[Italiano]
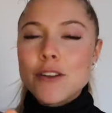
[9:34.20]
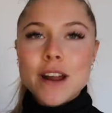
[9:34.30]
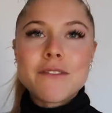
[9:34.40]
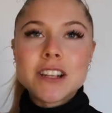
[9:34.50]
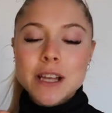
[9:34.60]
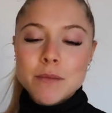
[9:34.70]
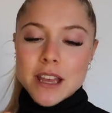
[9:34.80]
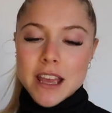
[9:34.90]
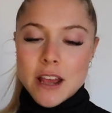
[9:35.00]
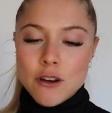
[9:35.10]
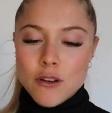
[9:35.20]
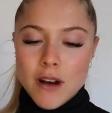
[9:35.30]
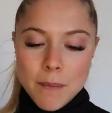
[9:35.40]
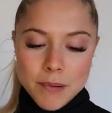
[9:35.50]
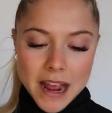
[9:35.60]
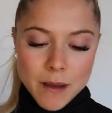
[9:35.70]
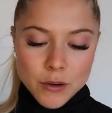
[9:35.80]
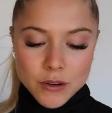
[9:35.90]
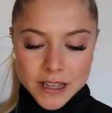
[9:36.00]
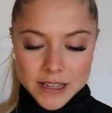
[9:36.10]
Allora facciamo che lo
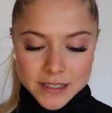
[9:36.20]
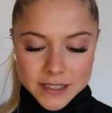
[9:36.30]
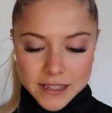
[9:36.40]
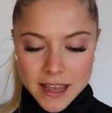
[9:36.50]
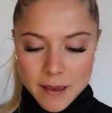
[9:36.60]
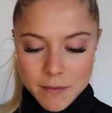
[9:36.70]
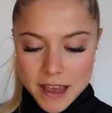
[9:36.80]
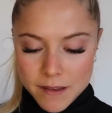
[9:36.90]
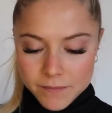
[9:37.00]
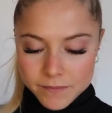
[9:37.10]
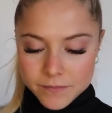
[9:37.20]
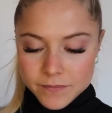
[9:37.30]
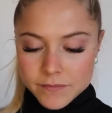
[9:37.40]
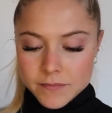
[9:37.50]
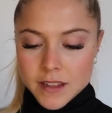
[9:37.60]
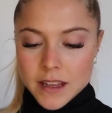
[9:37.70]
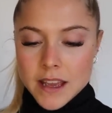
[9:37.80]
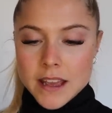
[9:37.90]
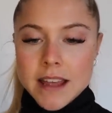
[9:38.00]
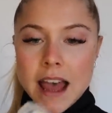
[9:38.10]
apriamo insieme
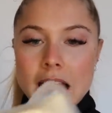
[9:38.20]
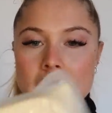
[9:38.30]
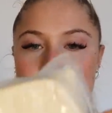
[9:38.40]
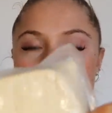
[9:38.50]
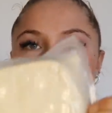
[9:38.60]
ed è